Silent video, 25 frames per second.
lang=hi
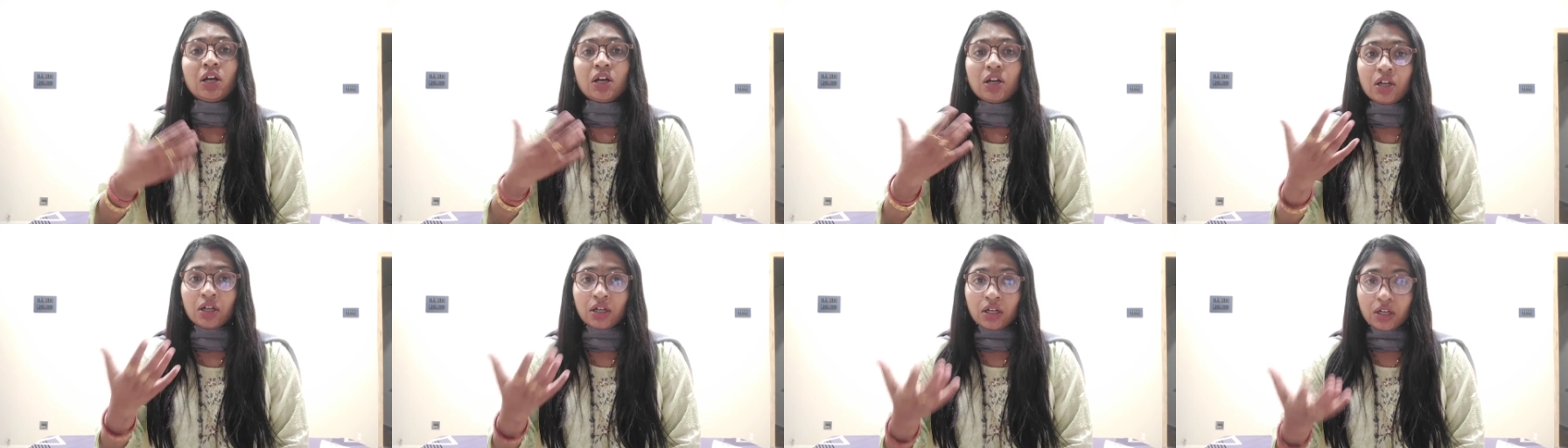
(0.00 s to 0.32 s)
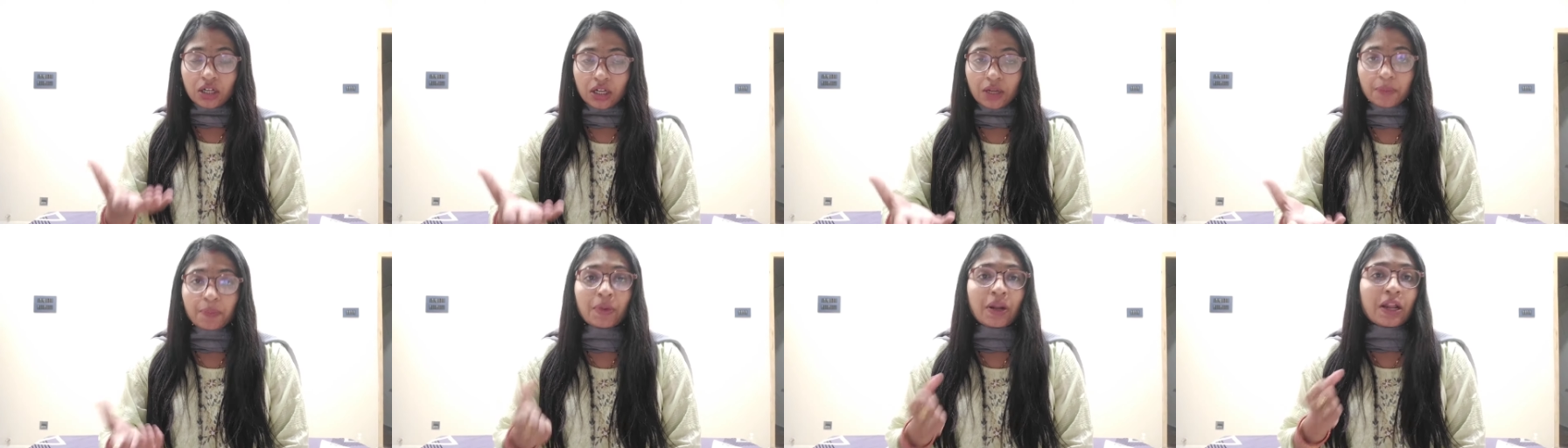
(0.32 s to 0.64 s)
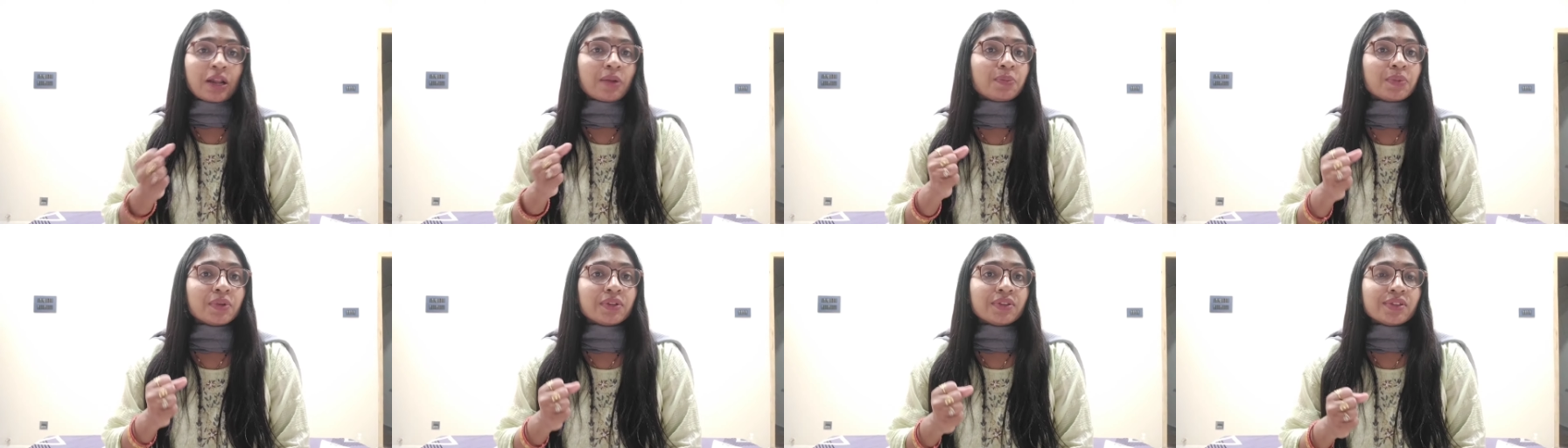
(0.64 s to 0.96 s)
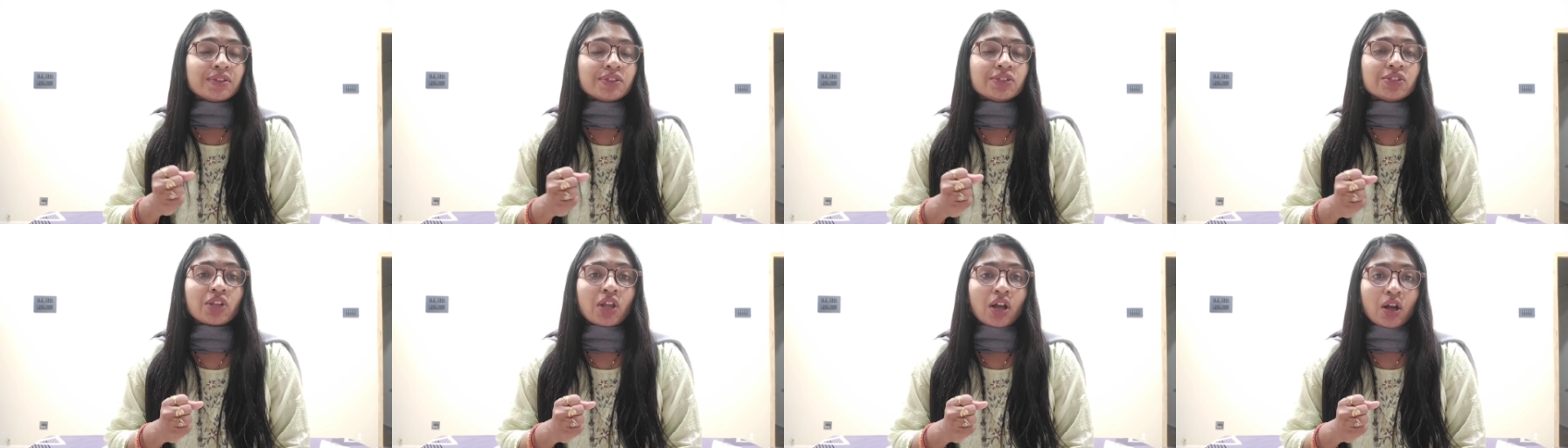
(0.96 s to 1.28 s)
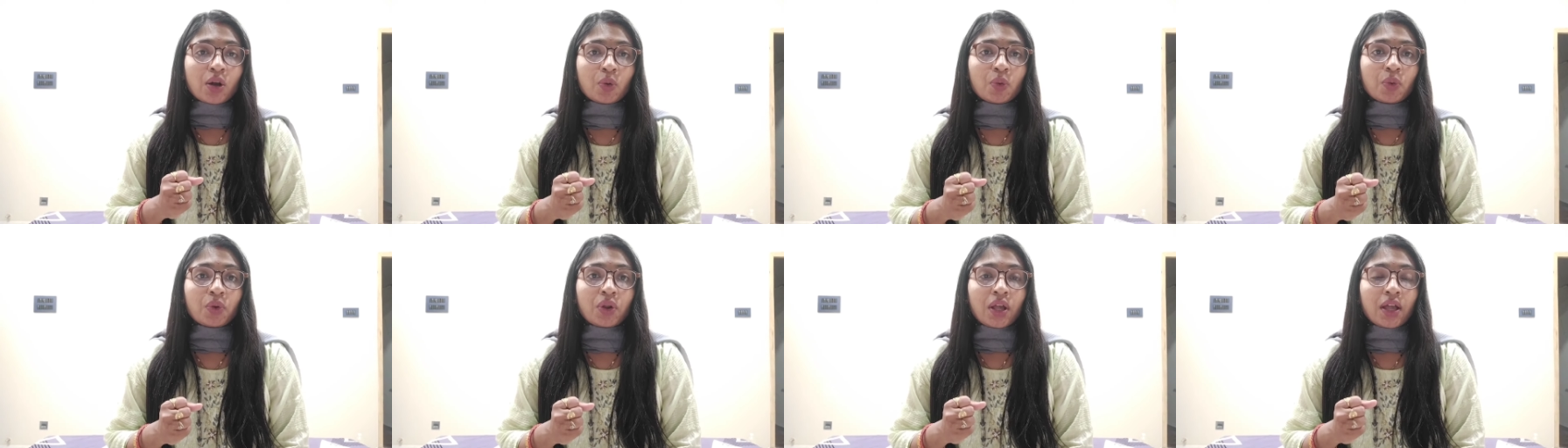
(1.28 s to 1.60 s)
आ, का प्राण प्रतिष्ठा
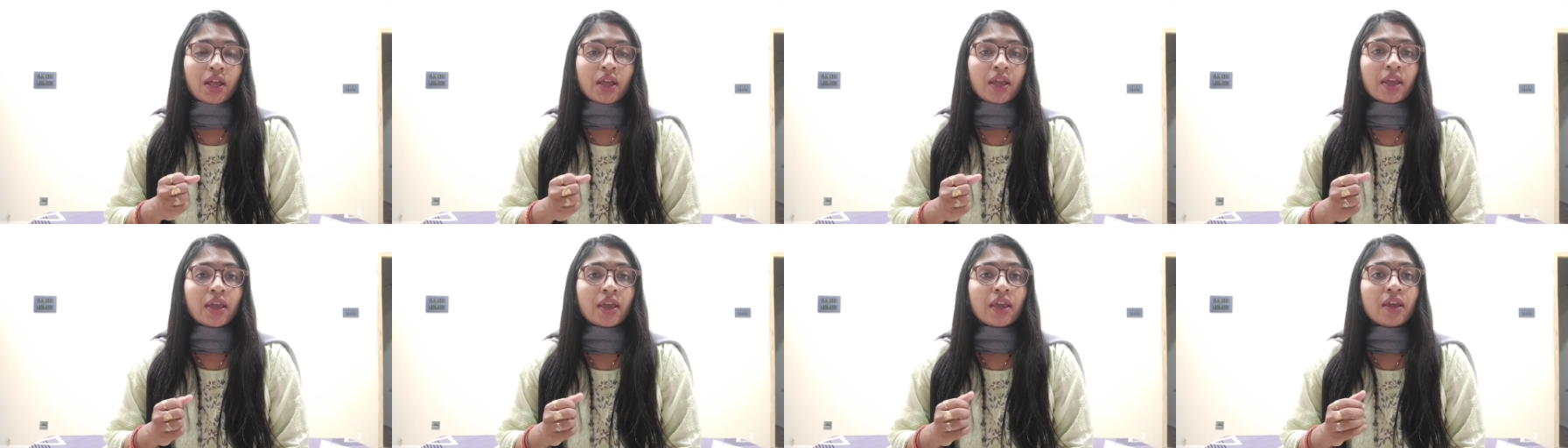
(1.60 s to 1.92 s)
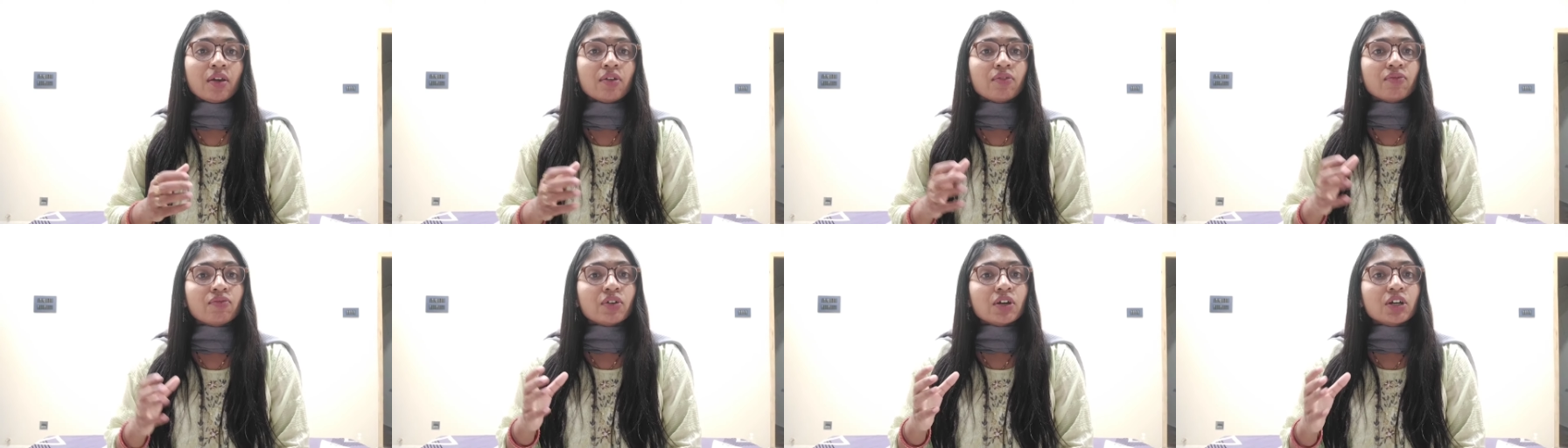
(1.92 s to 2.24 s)
हो रहा है